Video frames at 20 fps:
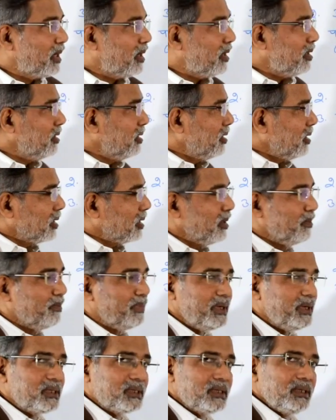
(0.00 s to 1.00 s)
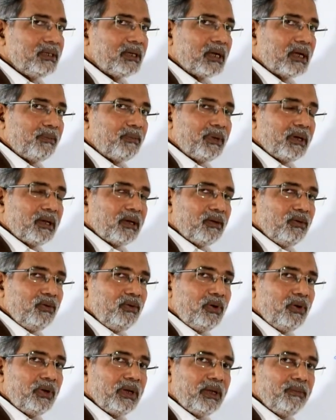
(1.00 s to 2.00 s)
और वो था कि ब्रिक्स की जगह
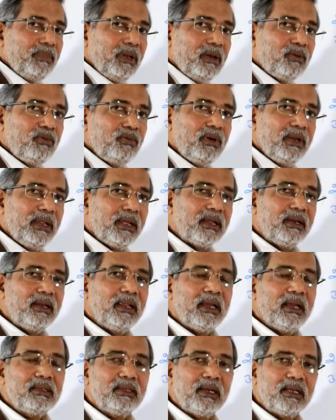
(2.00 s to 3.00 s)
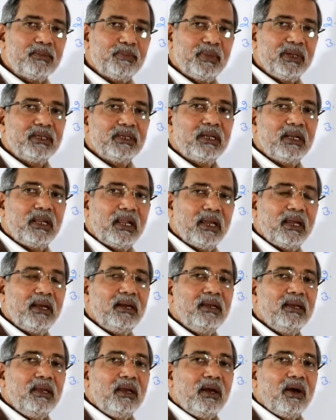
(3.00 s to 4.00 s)
पर उन्होंने बिल्कुल एक नया जांच
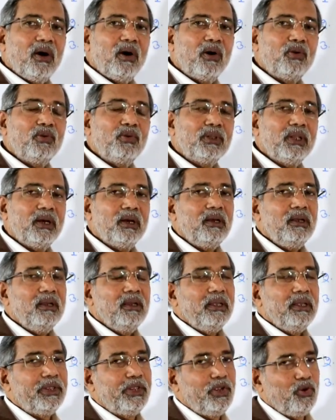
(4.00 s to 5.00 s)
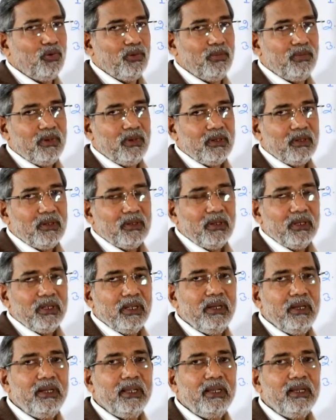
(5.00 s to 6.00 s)
परीक्षण लाया और वो था क्यूब
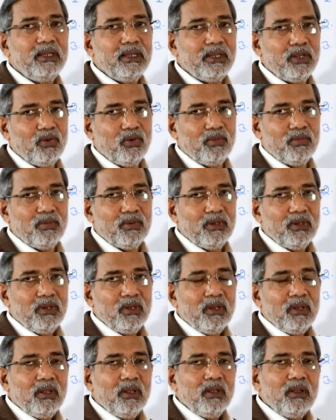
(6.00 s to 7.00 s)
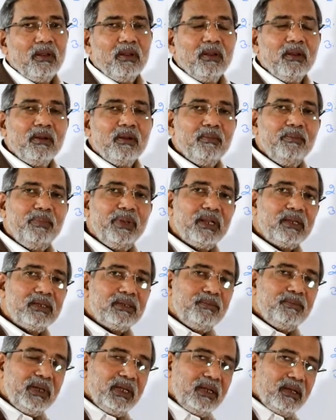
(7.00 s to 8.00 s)
हिडन क्यूब
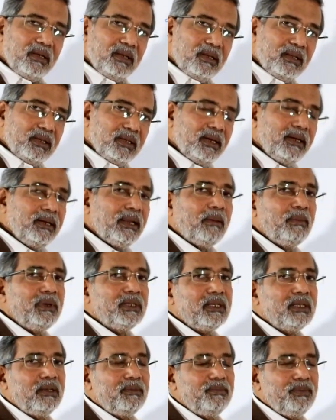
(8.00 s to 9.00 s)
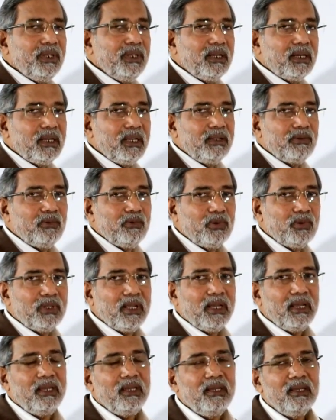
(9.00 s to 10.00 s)
ब्रिक्स भी थ्री डायमेंशनल फिगर
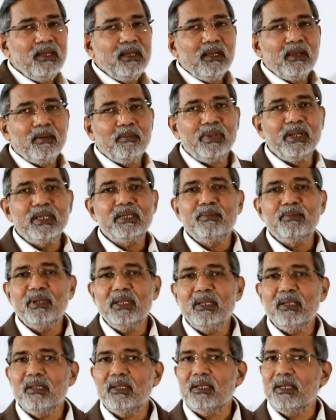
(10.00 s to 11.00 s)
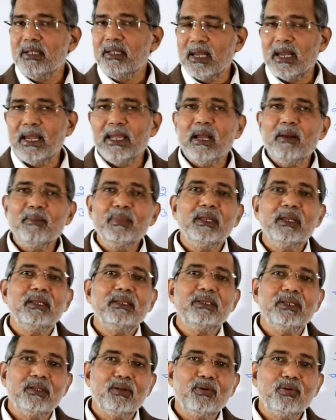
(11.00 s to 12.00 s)
है तो होता है ब्रिक्स भी
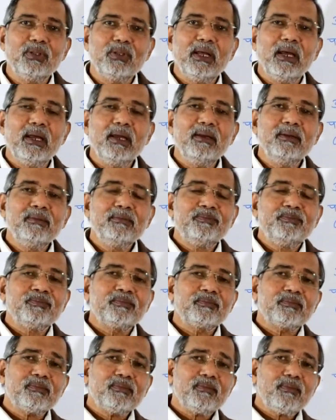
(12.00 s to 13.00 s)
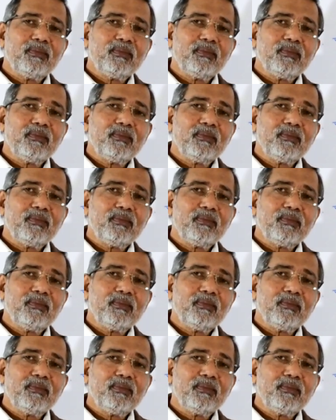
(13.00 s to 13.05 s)
त्रिआयामीय चित्र होता है